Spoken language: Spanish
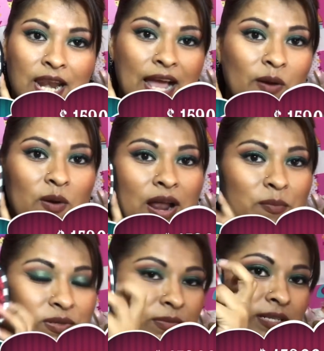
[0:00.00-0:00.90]
la
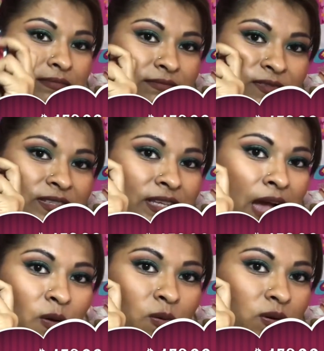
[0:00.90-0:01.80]
cual pues miren,
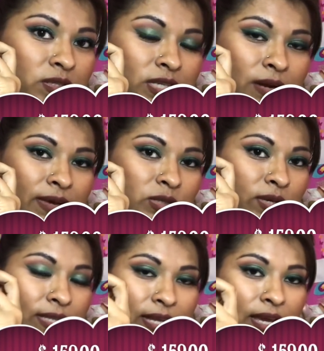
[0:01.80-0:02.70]
aún conserva su
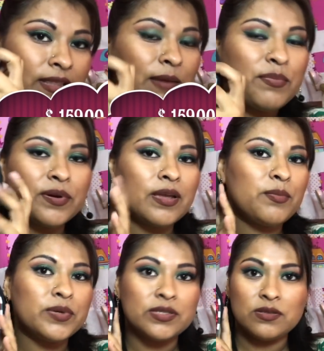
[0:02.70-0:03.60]
etiqueta porque
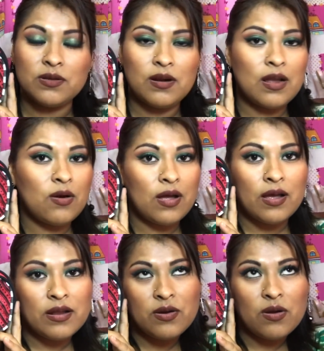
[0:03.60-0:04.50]
pues no
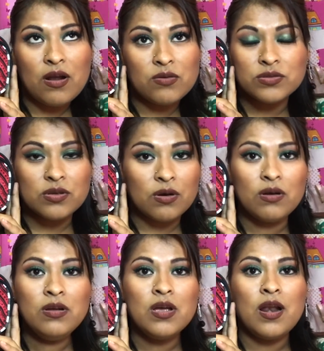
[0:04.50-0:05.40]
la, no la
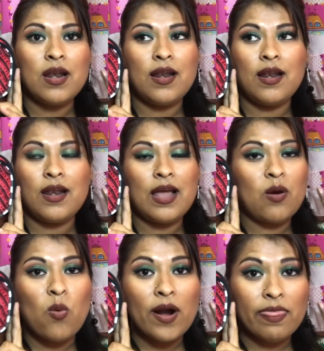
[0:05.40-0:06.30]
usó, la
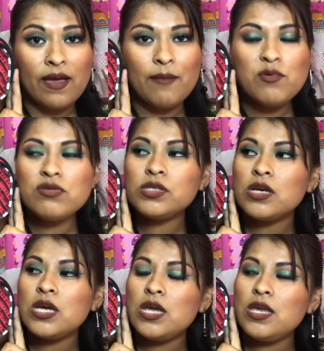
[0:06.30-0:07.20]
guardamos
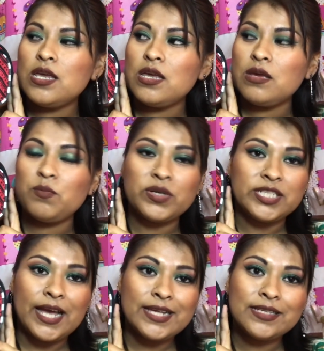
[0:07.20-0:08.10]
y pues
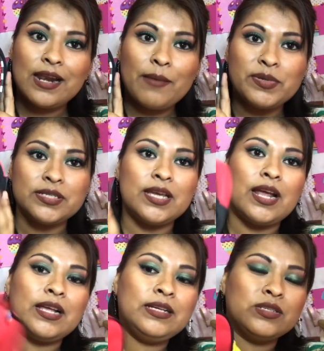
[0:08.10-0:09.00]
ya esta
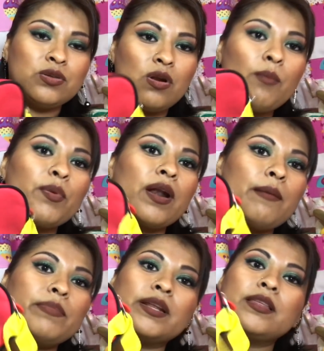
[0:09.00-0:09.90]
lapicera solo por
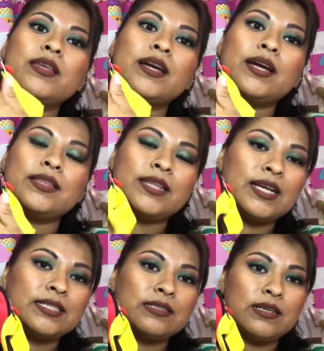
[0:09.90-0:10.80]
la parte de acá
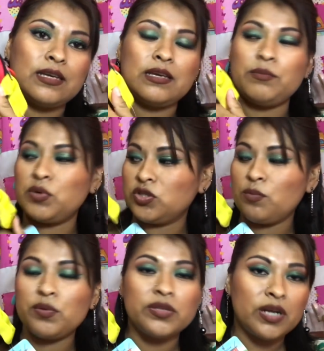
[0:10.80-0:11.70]
atrás eh, pues
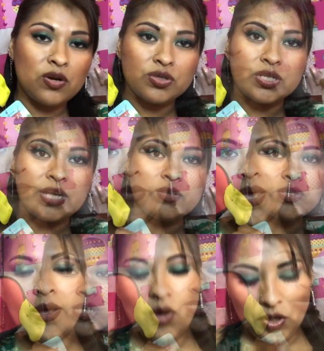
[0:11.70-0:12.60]
yo pondré los datos.
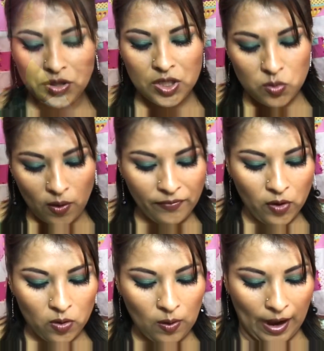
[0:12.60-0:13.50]
Bien,
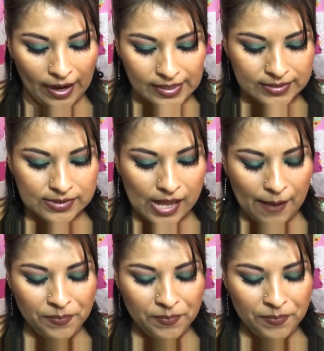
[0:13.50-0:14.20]
continuando con la lista